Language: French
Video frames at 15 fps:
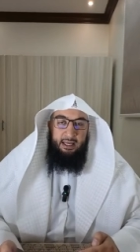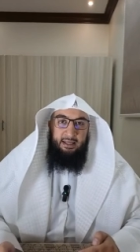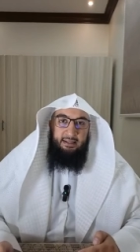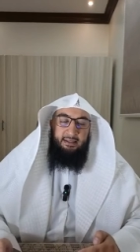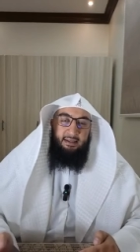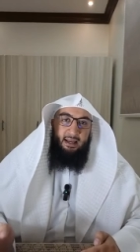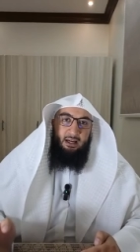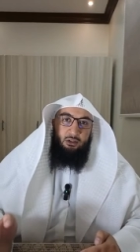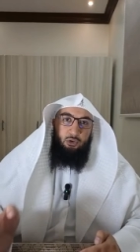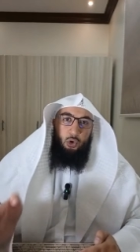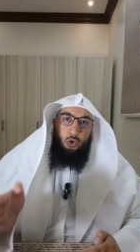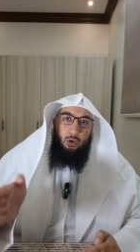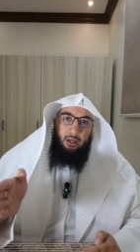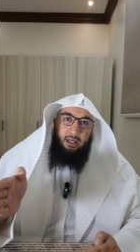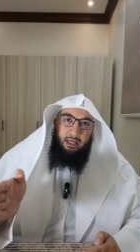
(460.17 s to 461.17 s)
est certes
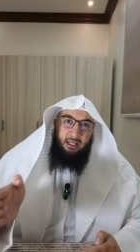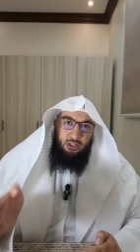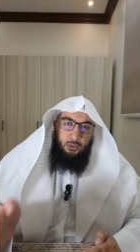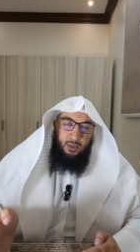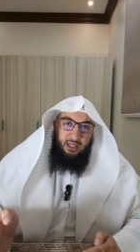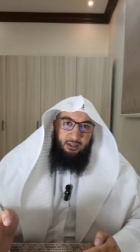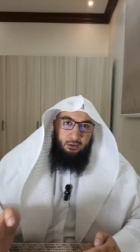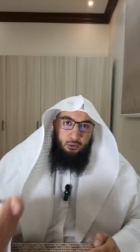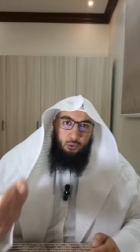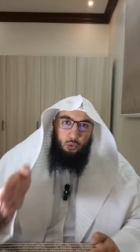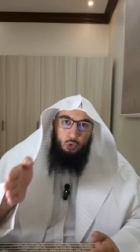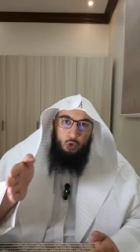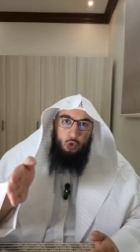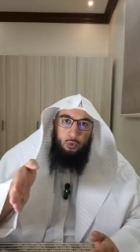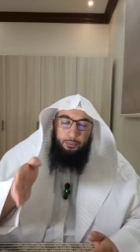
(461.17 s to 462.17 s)
réduite
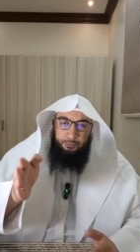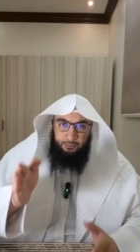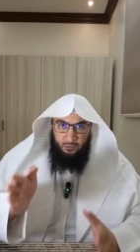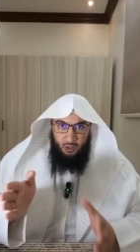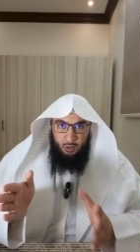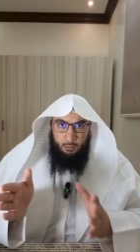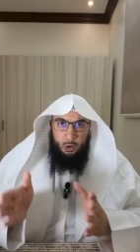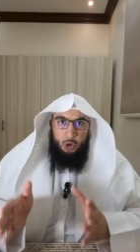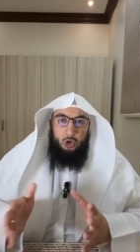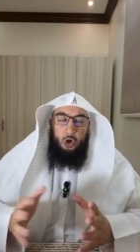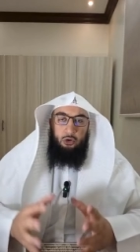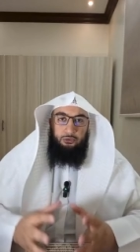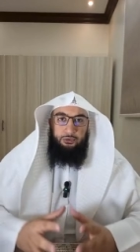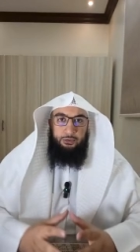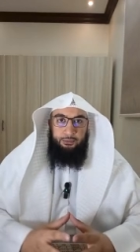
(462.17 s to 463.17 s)
ou
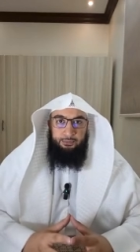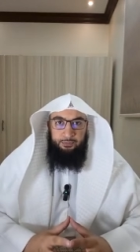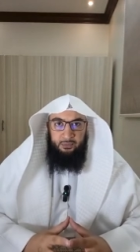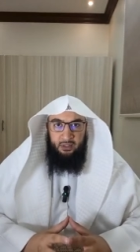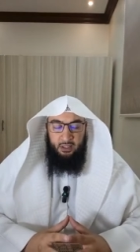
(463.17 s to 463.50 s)
manquante.